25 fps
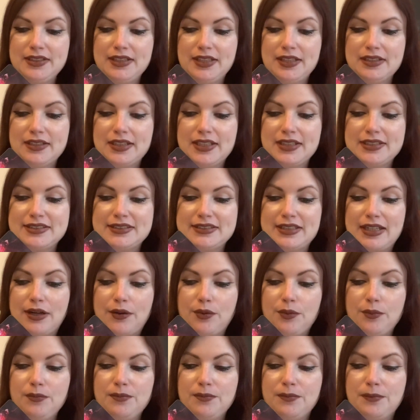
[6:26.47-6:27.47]
dann geht es
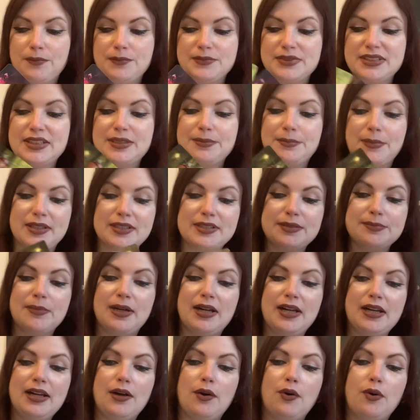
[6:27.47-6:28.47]
darum, sich
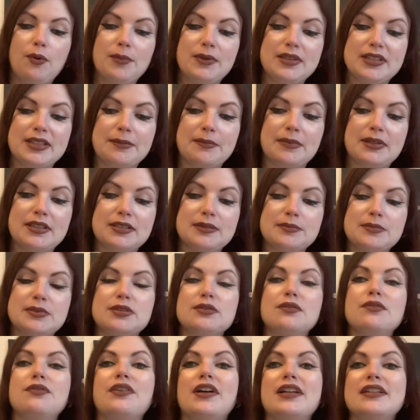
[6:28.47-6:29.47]
manchmal auch mit jemandem
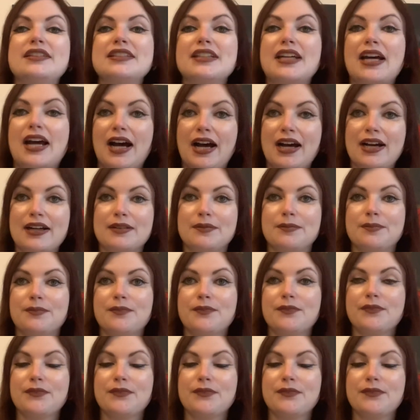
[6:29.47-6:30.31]
zu vertragen